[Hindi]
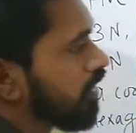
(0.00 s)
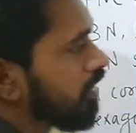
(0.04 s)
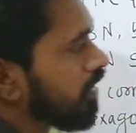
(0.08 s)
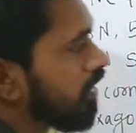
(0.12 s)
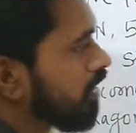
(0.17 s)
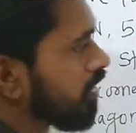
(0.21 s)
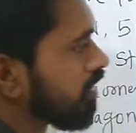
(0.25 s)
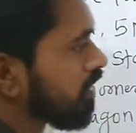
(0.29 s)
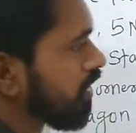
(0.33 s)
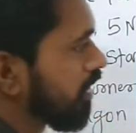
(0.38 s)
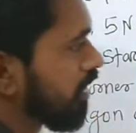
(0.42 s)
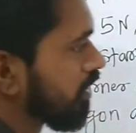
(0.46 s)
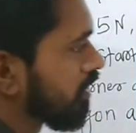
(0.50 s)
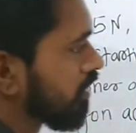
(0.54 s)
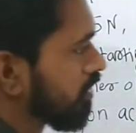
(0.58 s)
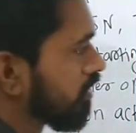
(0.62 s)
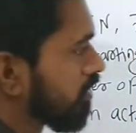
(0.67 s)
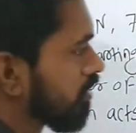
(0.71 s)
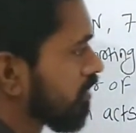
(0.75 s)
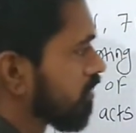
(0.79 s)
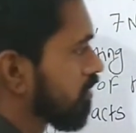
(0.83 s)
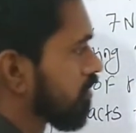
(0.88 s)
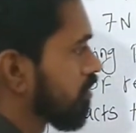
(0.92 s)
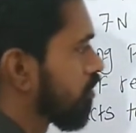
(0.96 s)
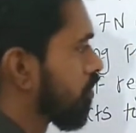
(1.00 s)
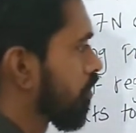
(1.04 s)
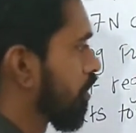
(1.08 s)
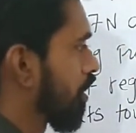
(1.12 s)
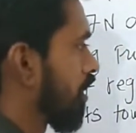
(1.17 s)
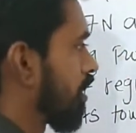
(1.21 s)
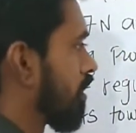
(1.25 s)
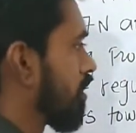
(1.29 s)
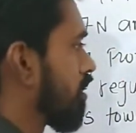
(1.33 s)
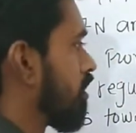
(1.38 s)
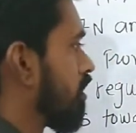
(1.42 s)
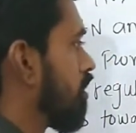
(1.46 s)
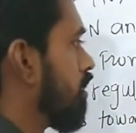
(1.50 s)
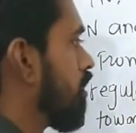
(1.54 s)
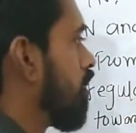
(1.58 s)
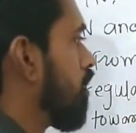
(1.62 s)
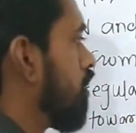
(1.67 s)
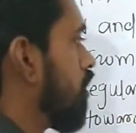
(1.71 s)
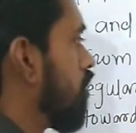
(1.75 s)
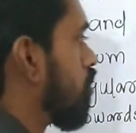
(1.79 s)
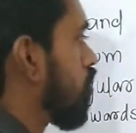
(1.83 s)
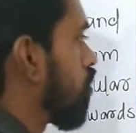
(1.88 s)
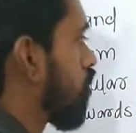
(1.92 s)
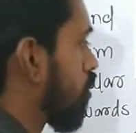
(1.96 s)
नाइन आएगा ओके
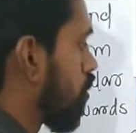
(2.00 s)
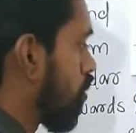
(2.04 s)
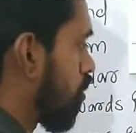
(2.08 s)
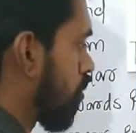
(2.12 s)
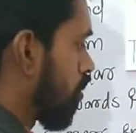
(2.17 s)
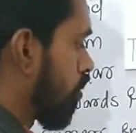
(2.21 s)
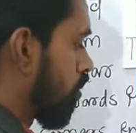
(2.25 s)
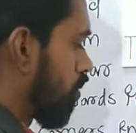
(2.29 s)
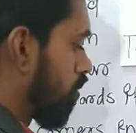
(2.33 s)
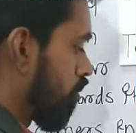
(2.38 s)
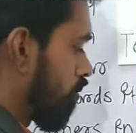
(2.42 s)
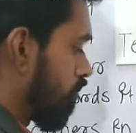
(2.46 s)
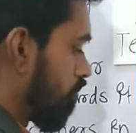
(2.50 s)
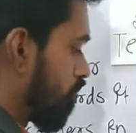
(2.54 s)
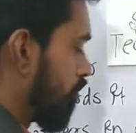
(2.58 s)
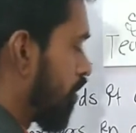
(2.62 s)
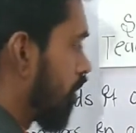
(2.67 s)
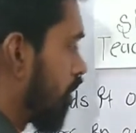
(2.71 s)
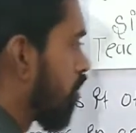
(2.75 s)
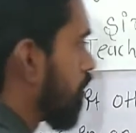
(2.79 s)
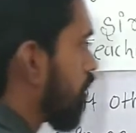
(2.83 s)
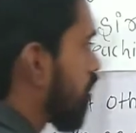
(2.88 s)
तो देखो